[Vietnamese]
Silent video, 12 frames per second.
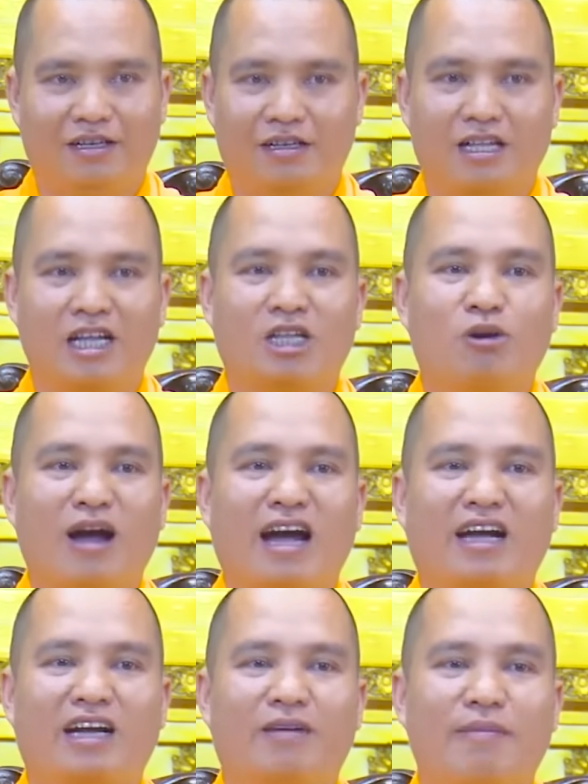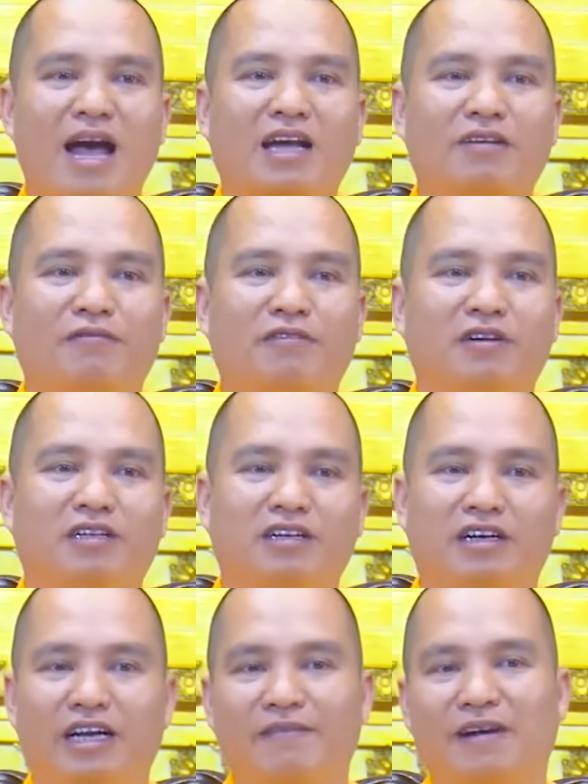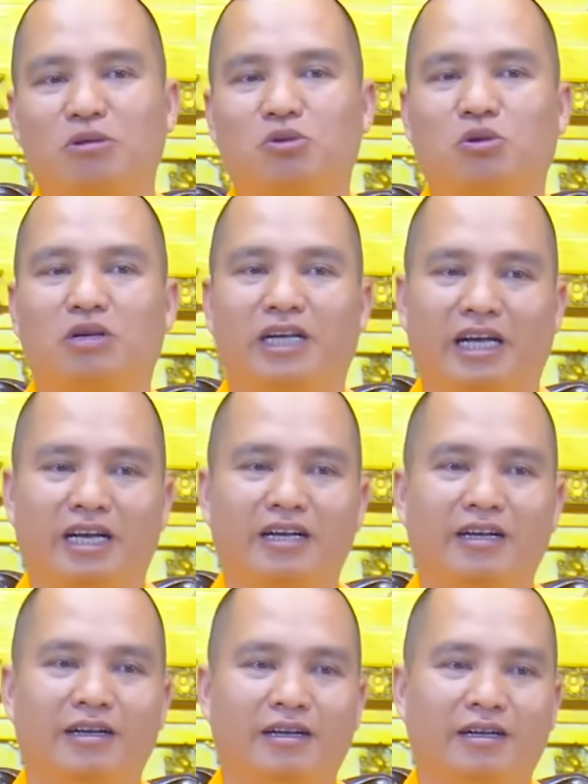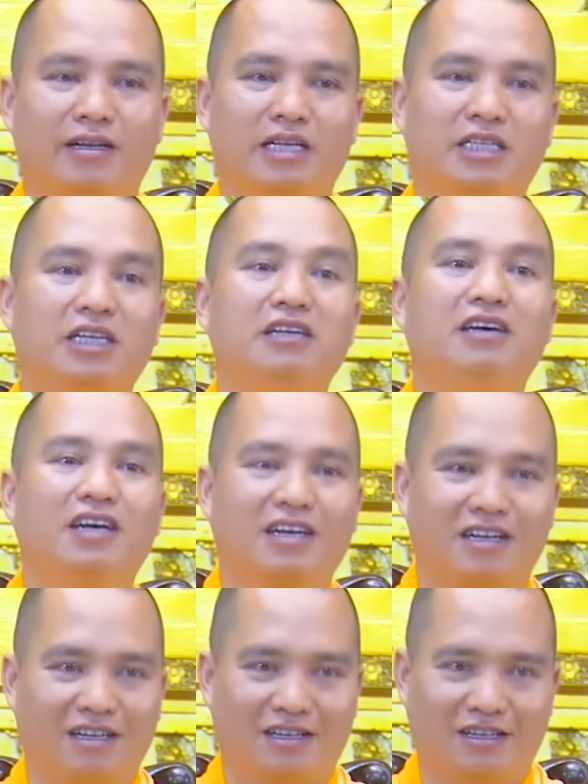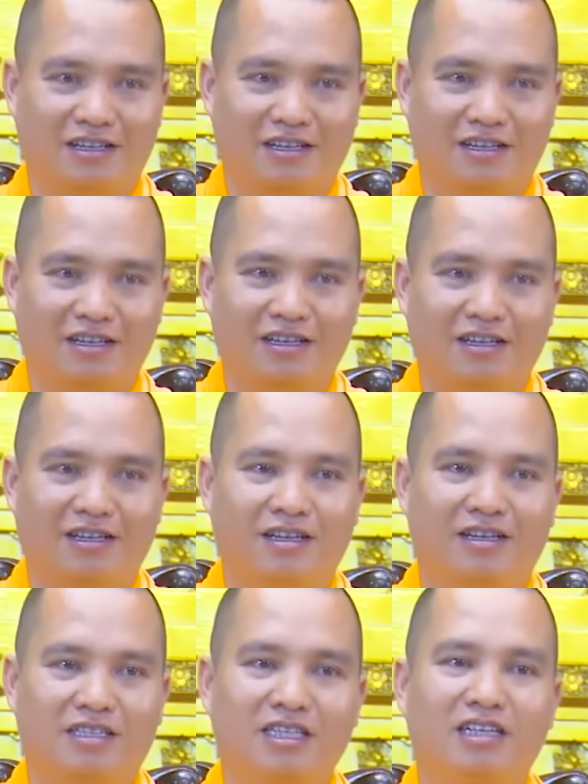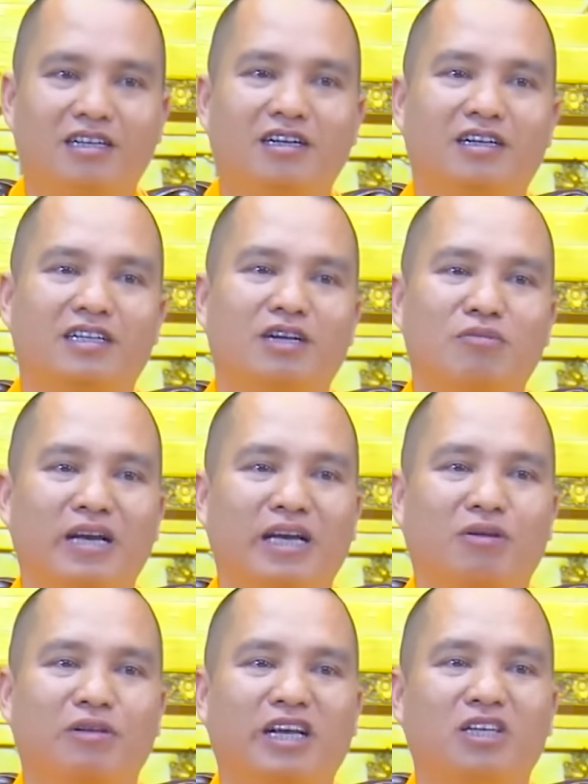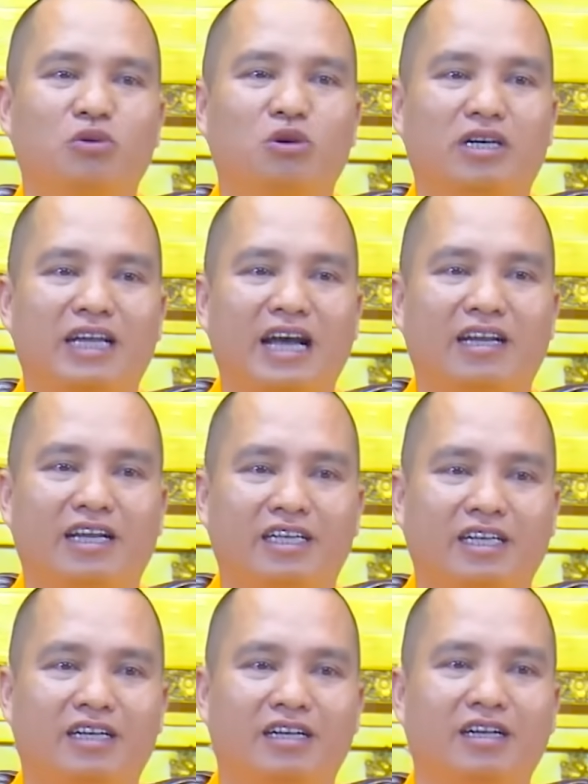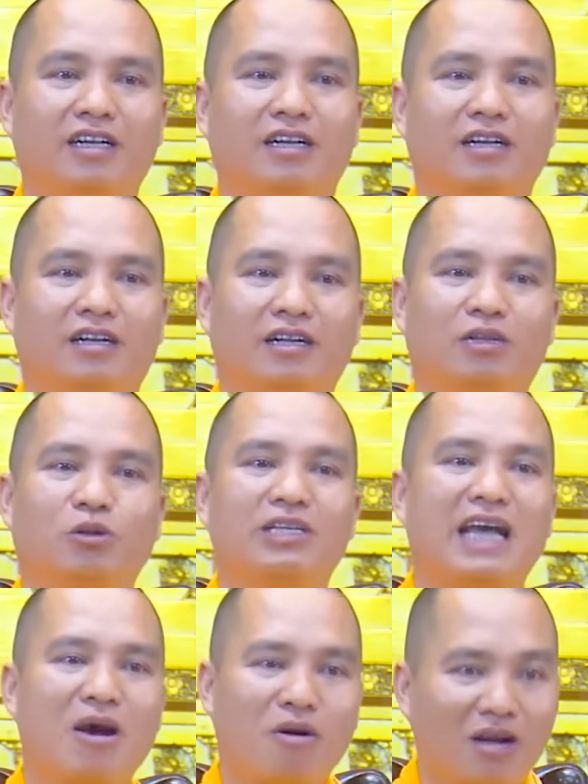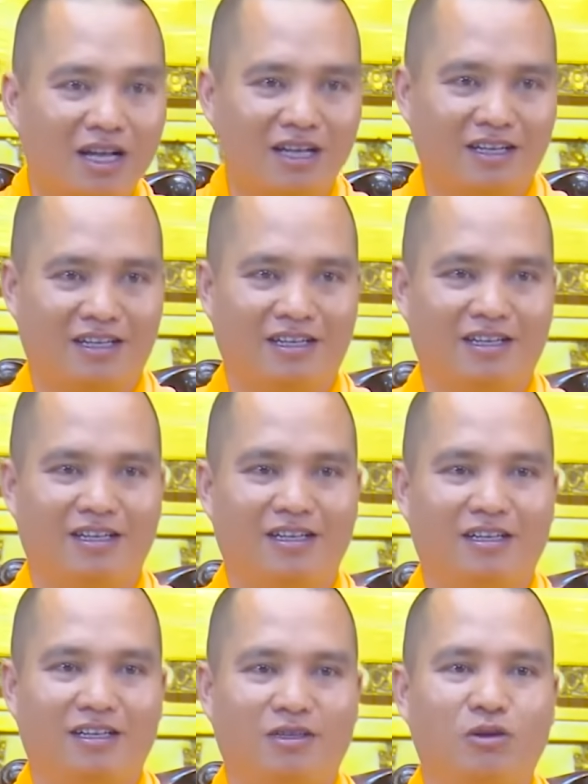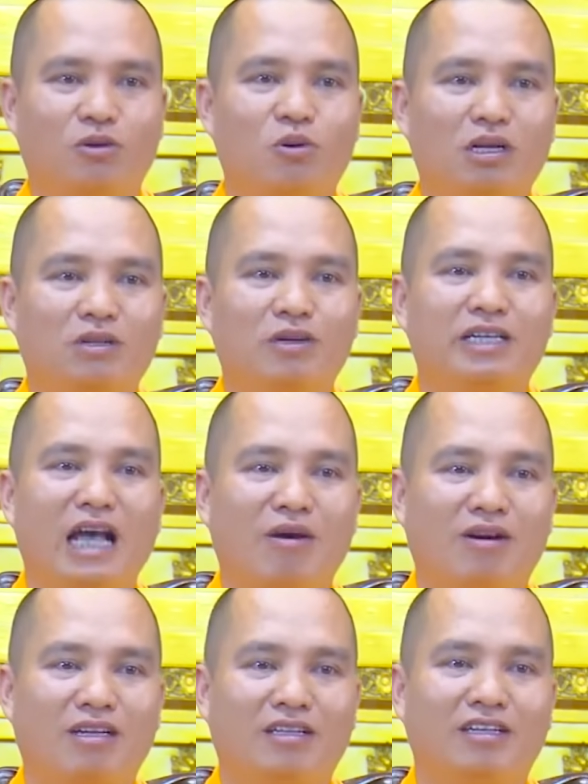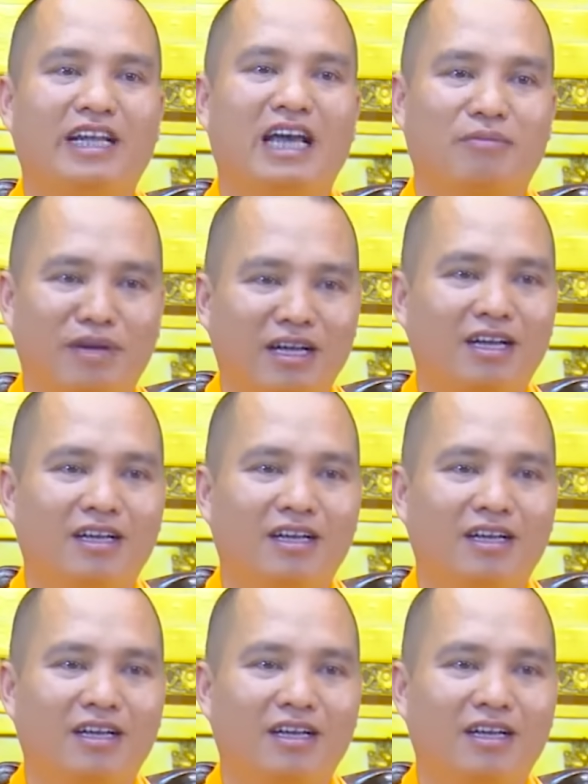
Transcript: Thỉnh thoảng ấy, cái bác ấy vừa thường hay vào chùa để để xin nước, xin nước ở trong bể của nhà chùa ra để gì, để tôi giao á, tôi cuốc tôi giao á, thợ rèn mà.